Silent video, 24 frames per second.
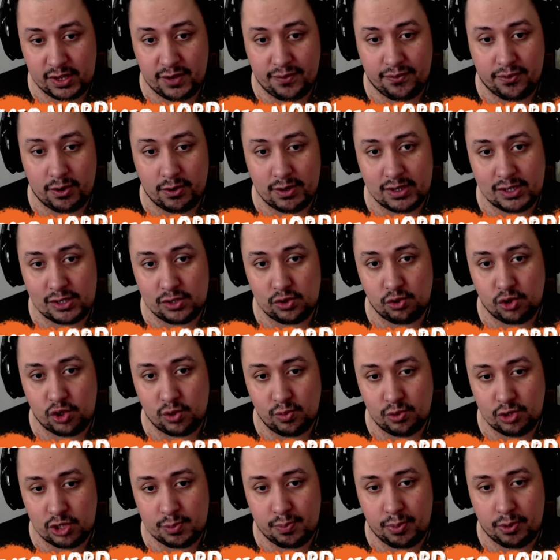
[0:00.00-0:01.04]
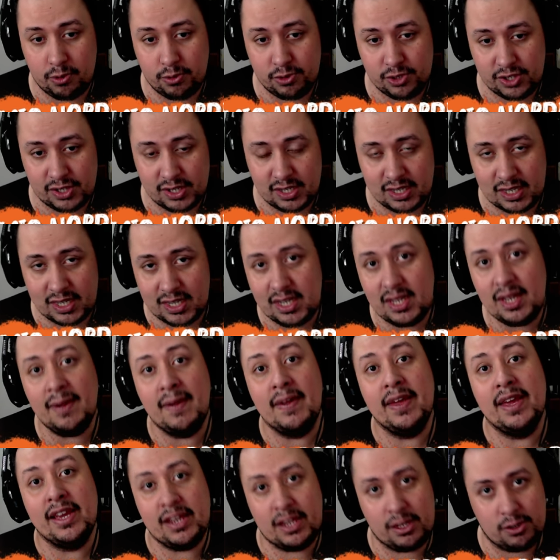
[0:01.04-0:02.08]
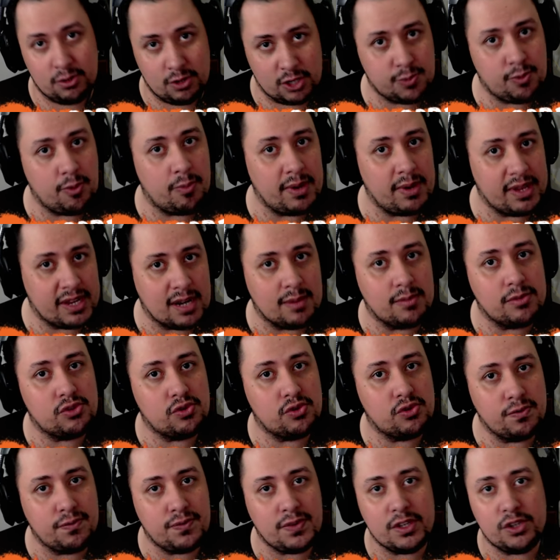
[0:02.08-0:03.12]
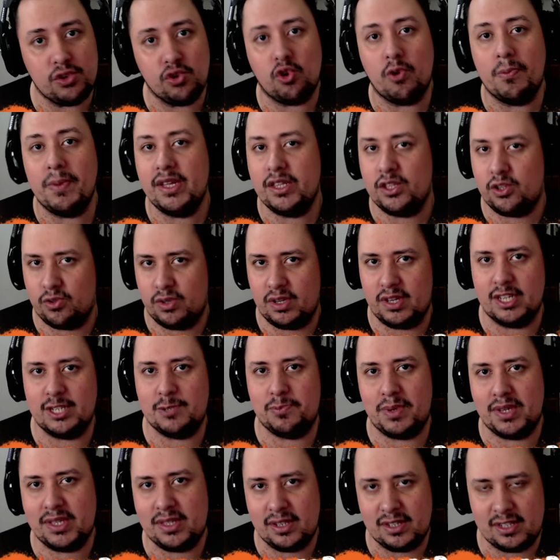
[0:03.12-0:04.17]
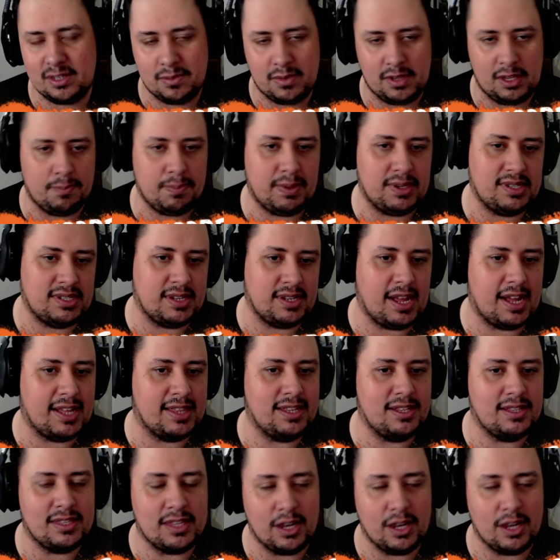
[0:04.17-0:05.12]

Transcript: que foram esses últimos posts aqui, que nós publicamos um vídeo comentando a respeito na semana passada.